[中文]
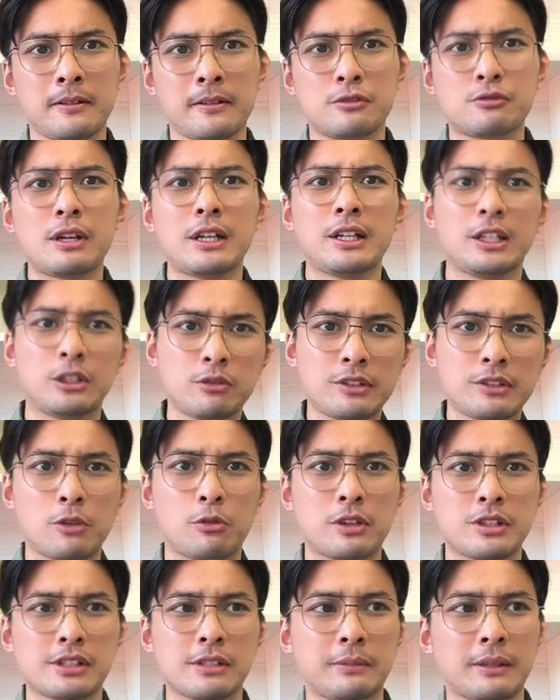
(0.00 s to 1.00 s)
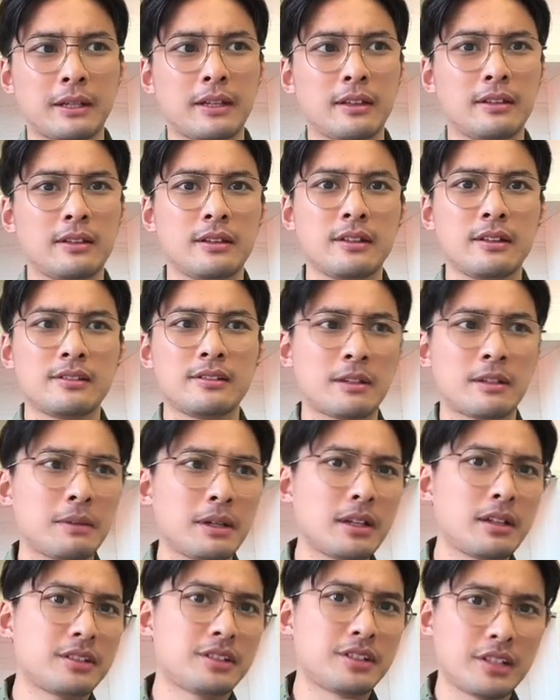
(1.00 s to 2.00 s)
专利都在我这边，怎么
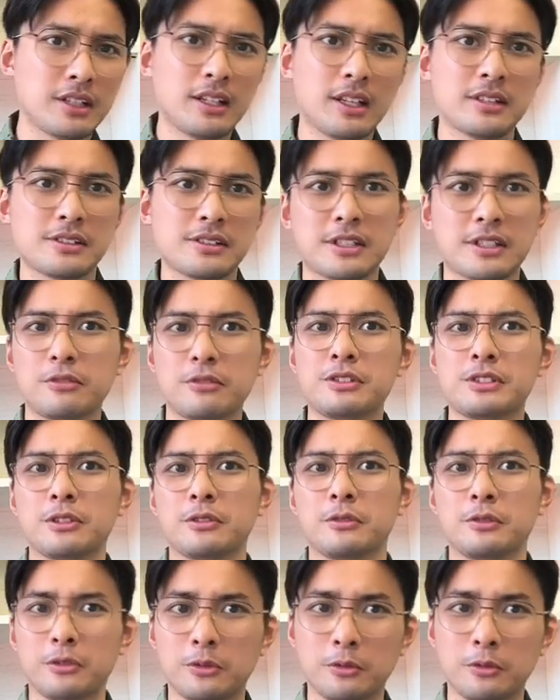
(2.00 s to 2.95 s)
样提炼这些东西，